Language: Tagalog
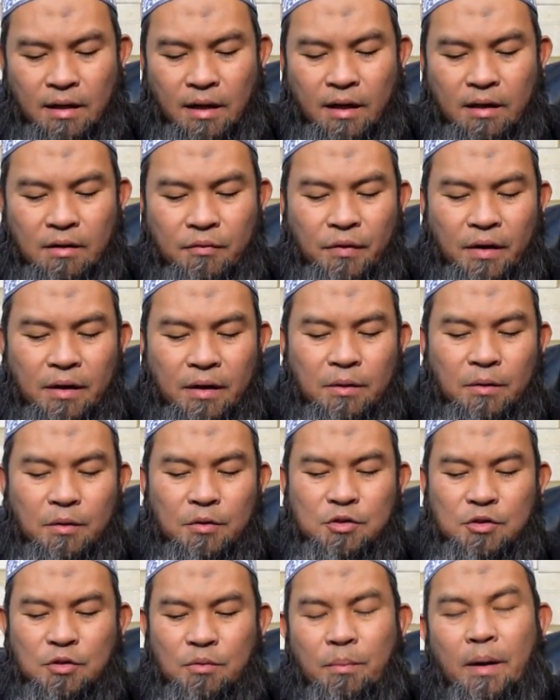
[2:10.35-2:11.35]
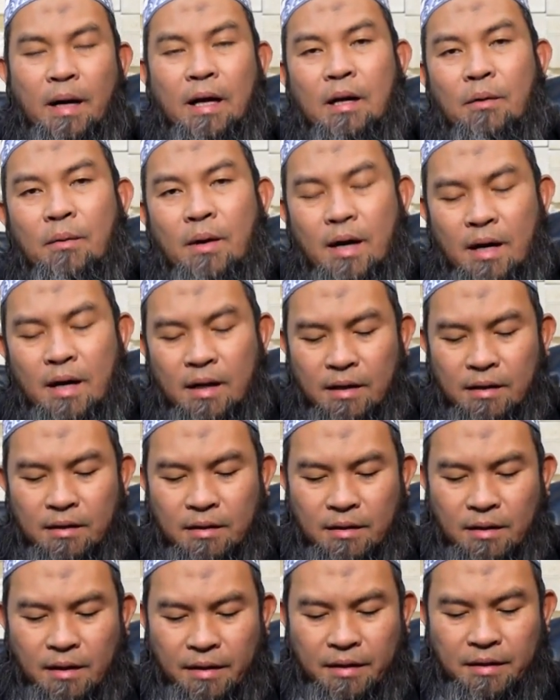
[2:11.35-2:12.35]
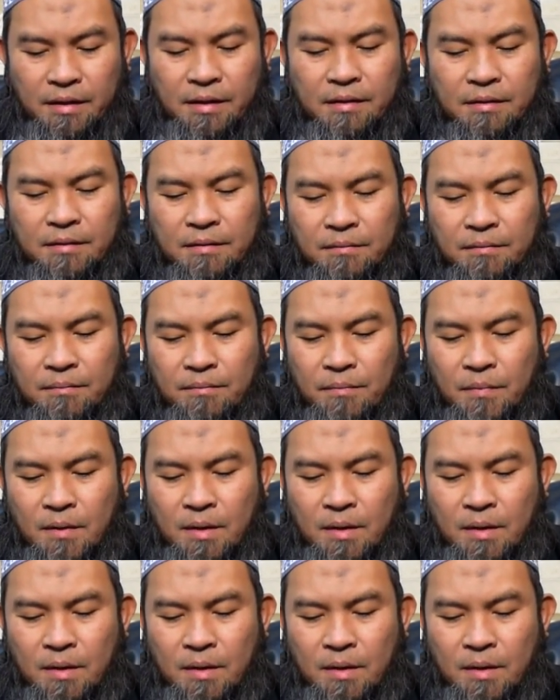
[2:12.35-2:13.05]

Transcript: Al-Alferdos, pangalawa, Al-Eden,